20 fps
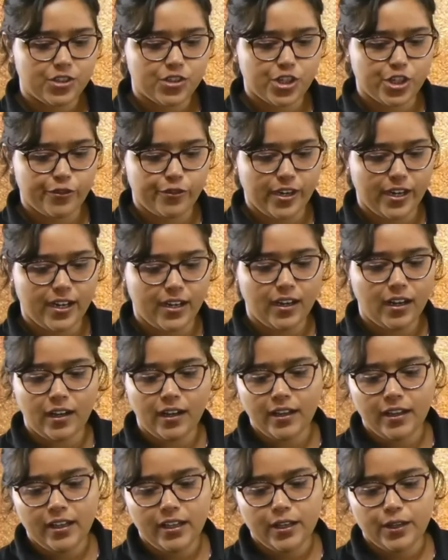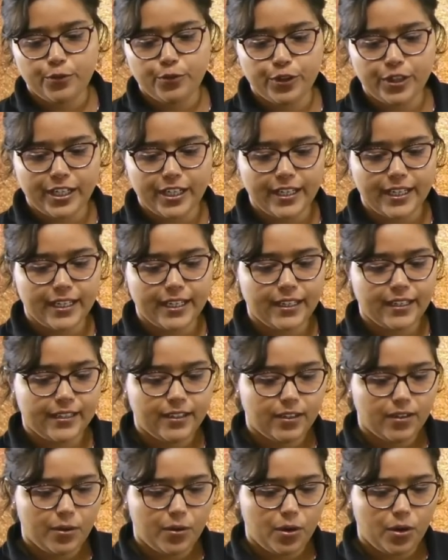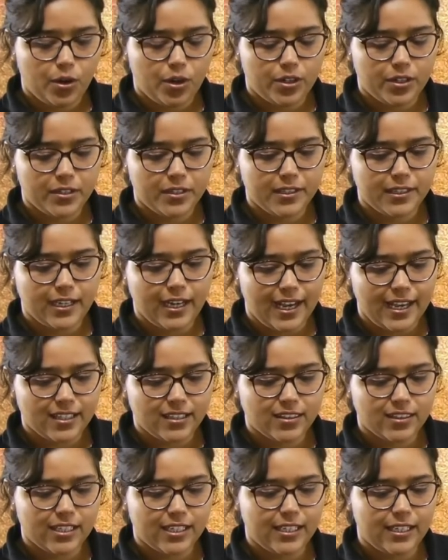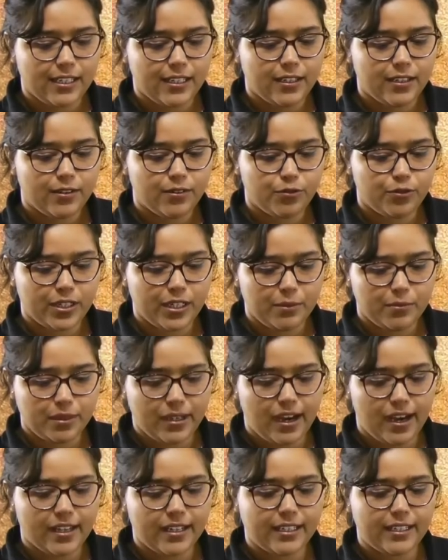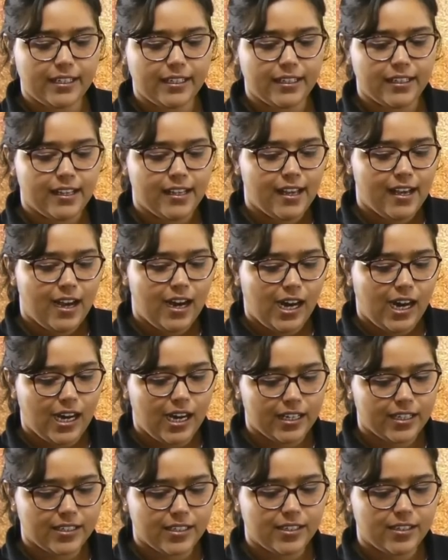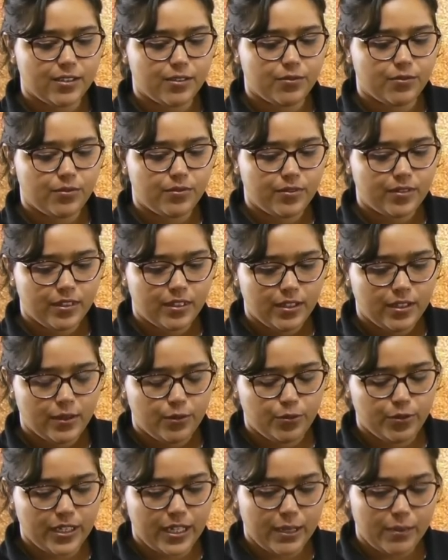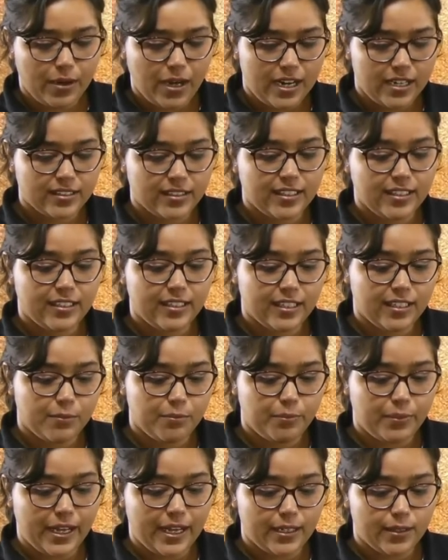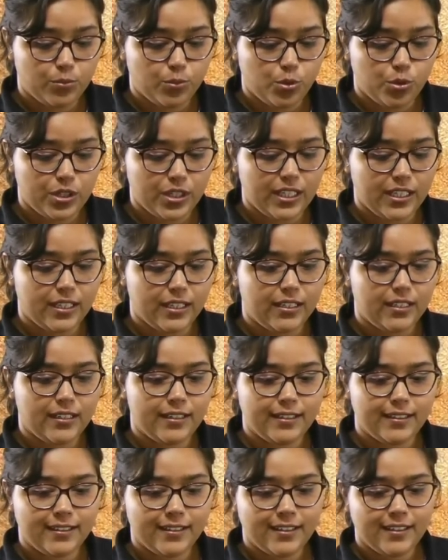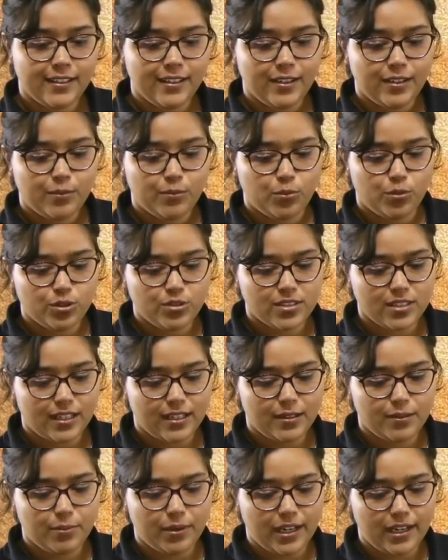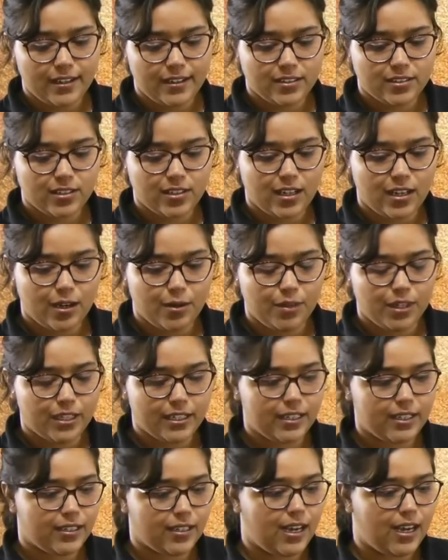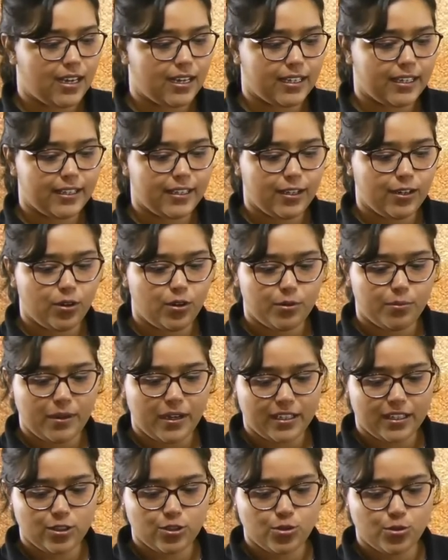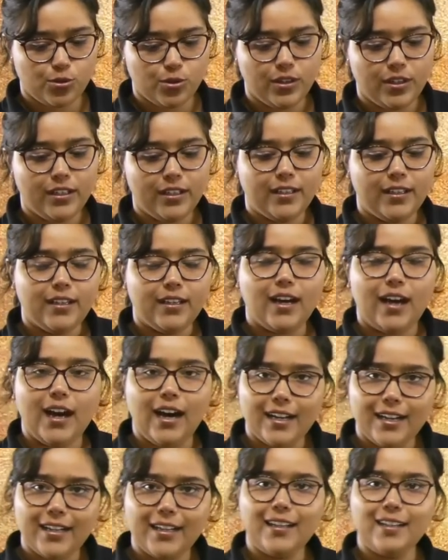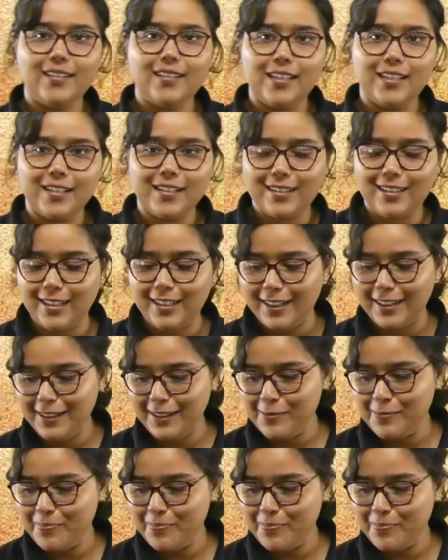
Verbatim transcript: शिवा विनय और गायत्री विनय बिहारी आर्यन विनय भारती निगम पाल मोनी बहुत सारे बालक हमारे आ गए हैं और बाकी जो आ रहे हैं धीरे धीरे